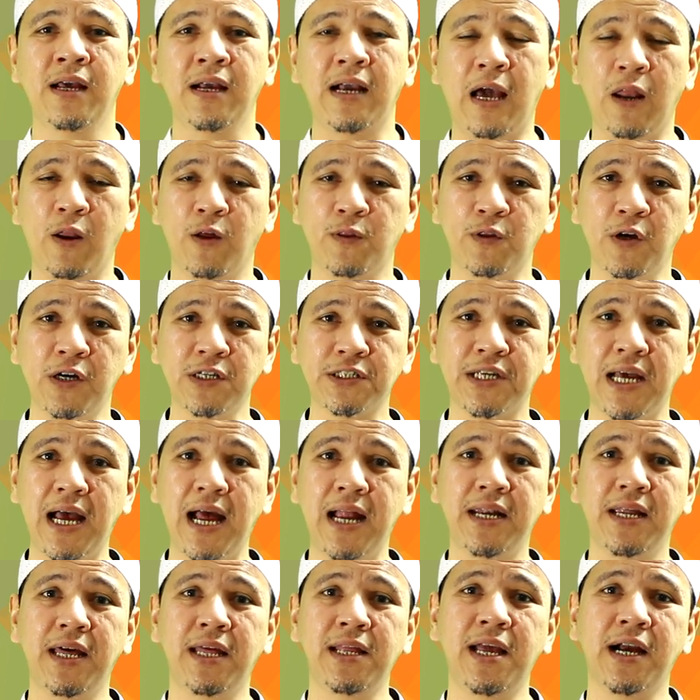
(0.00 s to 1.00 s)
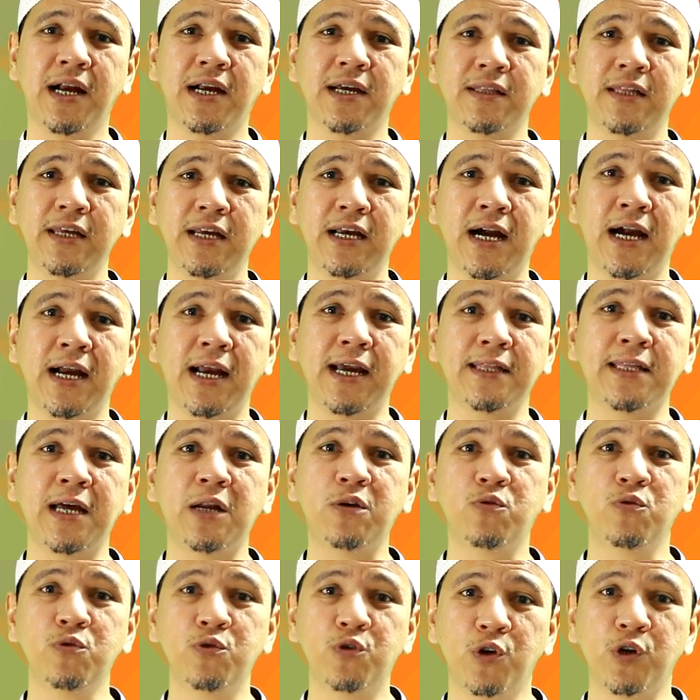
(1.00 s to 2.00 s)
Kalau toh seandainya ketika kita
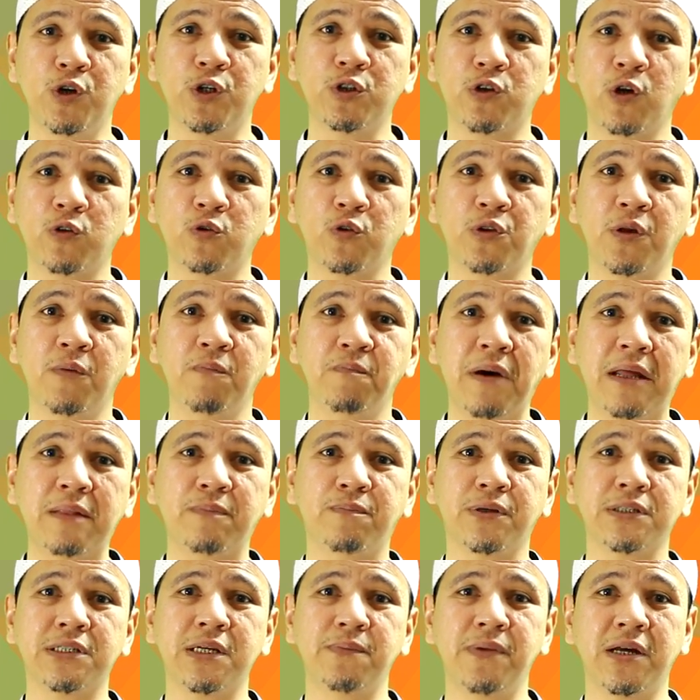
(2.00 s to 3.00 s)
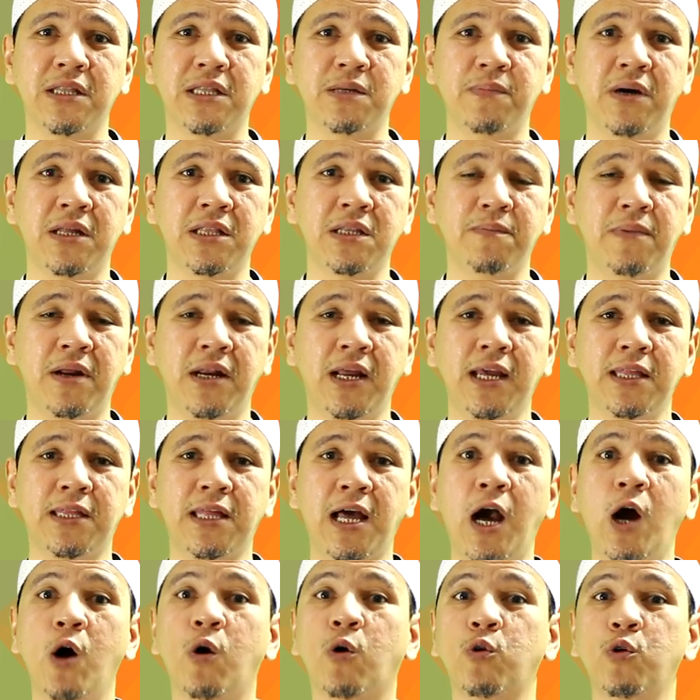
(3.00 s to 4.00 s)
duduk di suatu tempat bersama teman-teman
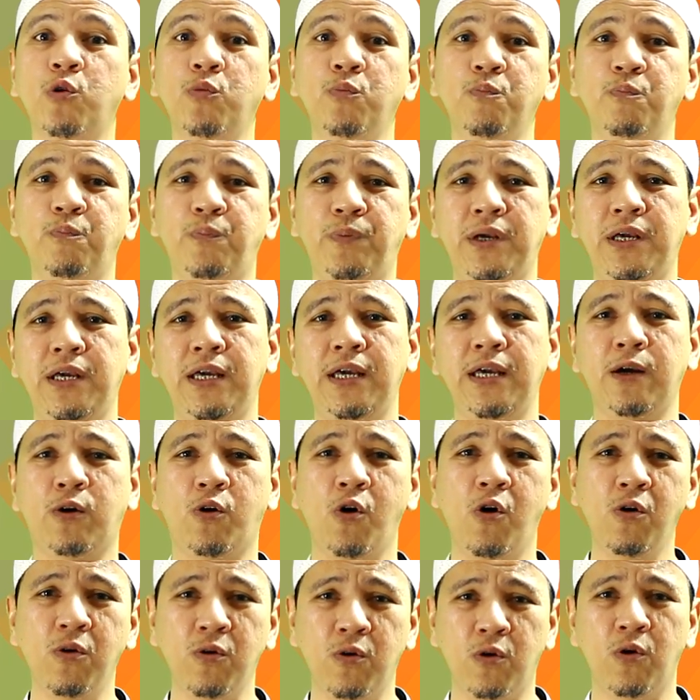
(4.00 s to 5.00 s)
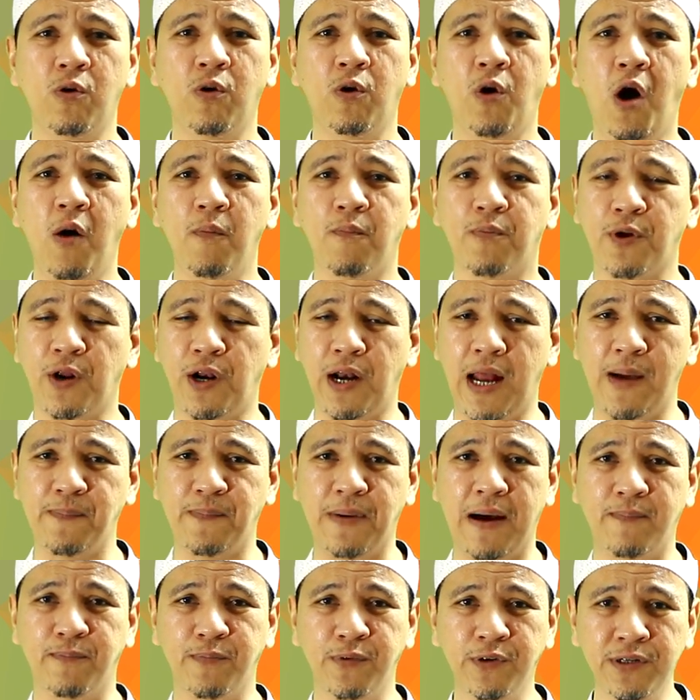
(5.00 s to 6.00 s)
kita ngurumpi, kongko, ngobrol
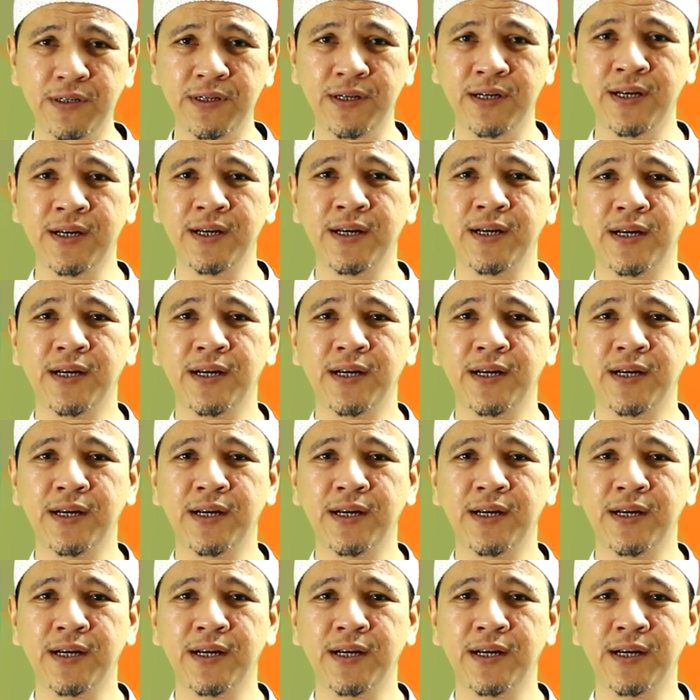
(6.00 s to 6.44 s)
apapun,